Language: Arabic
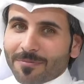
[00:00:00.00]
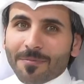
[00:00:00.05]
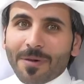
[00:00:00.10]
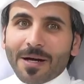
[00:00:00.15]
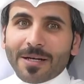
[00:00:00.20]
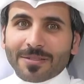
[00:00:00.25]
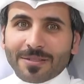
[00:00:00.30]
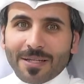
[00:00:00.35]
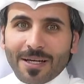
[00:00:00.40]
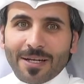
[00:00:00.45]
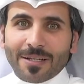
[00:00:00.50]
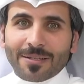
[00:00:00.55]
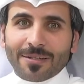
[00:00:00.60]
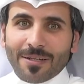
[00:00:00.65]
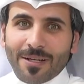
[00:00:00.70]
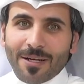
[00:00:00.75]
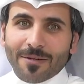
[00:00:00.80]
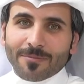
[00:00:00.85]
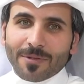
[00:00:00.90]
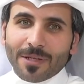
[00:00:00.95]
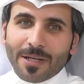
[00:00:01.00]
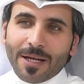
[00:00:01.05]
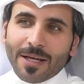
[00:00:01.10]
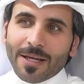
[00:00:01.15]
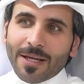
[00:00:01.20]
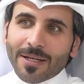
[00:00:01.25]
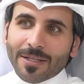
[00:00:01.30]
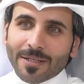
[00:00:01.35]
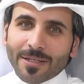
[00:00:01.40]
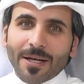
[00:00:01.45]
ما زالت الحمد لله
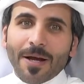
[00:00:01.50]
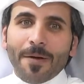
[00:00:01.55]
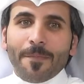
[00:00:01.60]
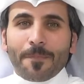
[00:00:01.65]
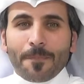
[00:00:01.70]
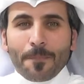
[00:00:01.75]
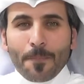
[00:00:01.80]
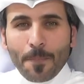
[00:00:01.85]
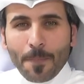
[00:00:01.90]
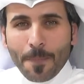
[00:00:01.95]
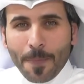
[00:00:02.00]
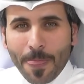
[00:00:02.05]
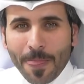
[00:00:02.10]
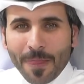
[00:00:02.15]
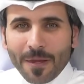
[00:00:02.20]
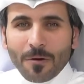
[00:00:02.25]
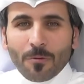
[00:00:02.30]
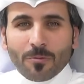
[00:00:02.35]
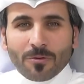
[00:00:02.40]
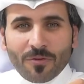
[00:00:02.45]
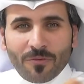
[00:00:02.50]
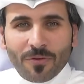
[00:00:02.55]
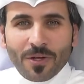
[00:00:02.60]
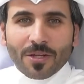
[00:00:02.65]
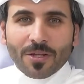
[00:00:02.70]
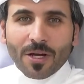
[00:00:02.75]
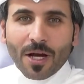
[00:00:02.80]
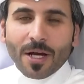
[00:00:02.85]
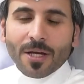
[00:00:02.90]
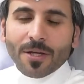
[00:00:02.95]
يعني هو في
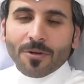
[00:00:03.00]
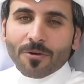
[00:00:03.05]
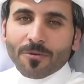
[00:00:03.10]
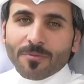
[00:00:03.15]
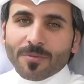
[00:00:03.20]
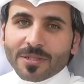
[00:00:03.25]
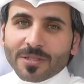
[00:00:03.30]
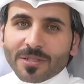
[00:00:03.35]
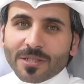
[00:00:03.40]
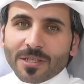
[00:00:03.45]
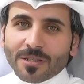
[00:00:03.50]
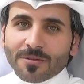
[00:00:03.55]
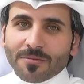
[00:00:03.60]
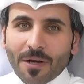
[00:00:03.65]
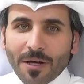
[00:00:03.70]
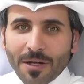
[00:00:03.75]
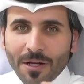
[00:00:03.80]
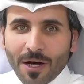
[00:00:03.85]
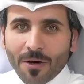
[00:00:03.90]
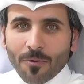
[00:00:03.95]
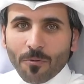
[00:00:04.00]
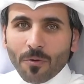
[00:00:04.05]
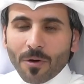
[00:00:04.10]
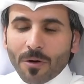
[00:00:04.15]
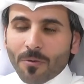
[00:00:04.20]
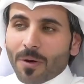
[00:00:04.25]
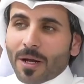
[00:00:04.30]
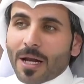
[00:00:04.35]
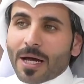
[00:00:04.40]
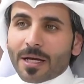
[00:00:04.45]
تغير بسيط عن اول
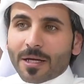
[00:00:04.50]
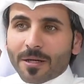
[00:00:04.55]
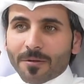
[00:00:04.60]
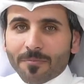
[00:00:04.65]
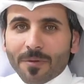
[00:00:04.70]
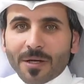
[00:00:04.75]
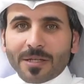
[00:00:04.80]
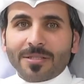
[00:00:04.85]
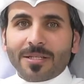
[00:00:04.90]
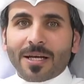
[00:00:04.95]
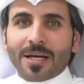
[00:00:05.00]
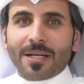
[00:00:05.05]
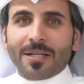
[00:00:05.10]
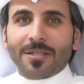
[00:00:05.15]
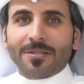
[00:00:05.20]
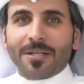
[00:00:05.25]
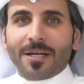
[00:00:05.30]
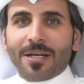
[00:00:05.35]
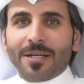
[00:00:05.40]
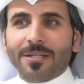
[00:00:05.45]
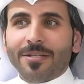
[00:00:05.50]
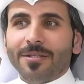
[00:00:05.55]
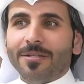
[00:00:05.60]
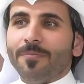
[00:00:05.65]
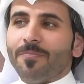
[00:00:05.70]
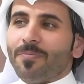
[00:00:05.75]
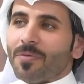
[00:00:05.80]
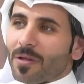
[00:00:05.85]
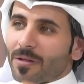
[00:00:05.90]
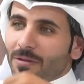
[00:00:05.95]
ولكن ما زالت يعني
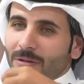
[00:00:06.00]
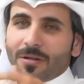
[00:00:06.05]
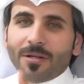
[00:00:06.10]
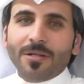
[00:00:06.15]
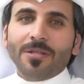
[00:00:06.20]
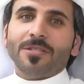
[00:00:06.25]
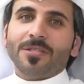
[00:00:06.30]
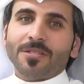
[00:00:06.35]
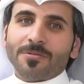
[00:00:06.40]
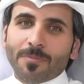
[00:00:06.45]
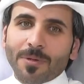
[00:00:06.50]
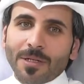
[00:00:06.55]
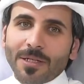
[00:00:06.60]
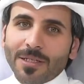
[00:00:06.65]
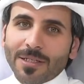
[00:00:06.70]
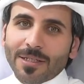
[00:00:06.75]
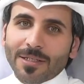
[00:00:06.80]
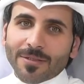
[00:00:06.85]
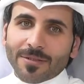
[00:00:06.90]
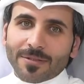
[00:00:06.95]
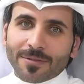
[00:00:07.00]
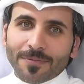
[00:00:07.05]
تحس بالعيد